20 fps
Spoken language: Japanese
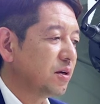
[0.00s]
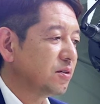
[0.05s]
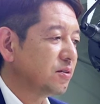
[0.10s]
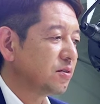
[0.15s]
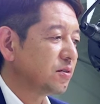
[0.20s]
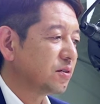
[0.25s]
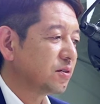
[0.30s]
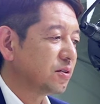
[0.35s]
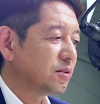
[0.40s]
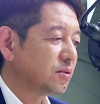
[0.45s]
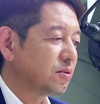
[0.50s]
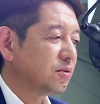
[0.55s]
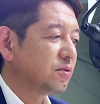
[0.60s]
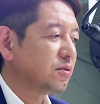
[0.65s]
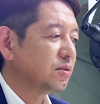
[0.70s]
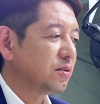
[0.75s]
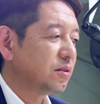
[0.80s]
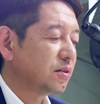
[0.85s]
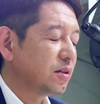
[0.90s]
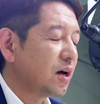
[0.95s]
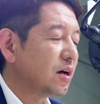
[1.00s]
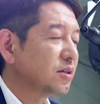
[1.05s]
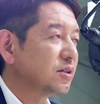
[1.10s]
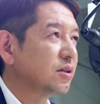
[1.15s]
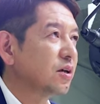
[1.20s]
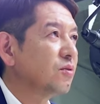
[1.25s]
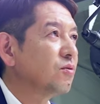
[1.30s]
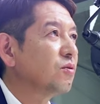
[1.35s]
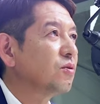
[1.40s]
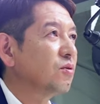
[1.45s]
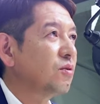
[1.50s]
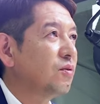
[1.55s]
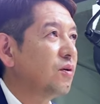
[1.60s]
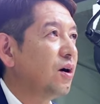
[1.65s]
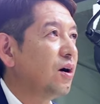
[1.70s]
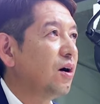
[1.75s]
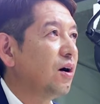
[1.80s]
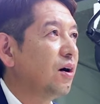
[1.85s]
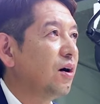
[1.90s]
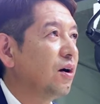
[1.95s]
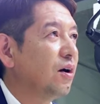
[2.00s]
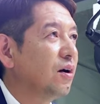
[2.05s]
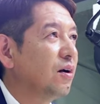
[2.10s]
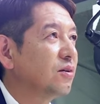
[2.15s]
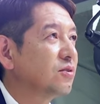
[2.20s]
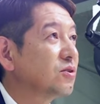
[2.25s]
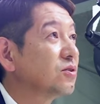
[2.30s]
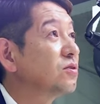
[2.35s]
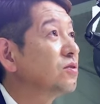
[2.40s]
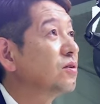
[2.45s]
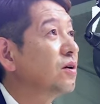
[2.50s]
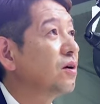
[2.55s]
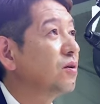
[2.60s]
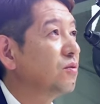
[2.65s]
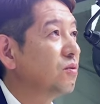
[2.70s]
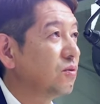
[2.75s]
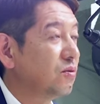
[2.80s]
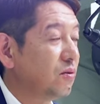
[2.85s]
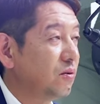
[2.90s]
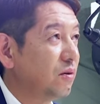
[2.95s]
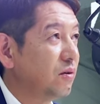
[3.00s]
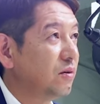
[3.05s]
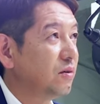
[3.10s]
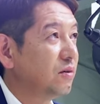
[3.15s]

ん、まず一つ大事なことは続けること、